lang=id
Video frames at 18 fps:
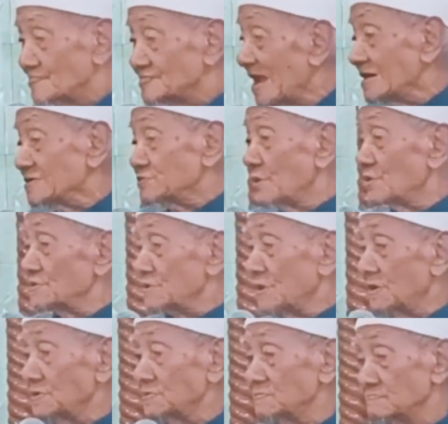Tak
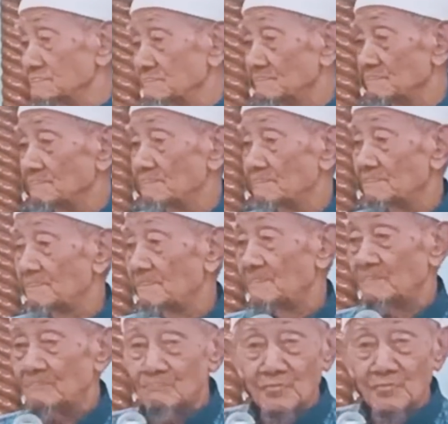dukung
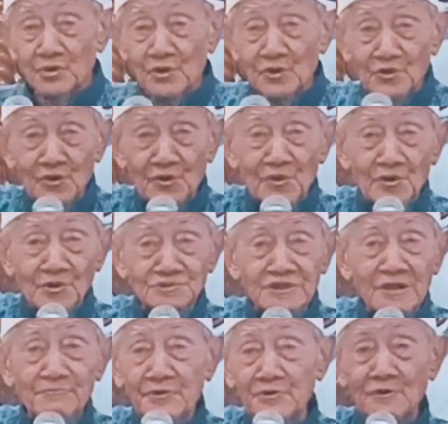
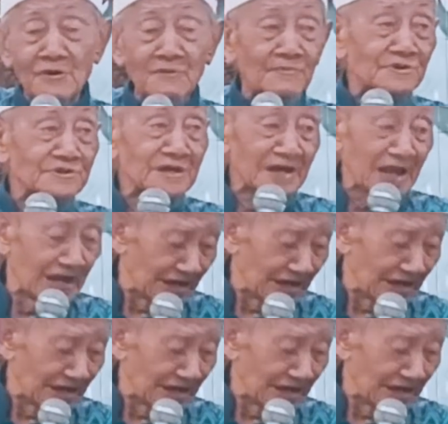merono, tapi kula mboten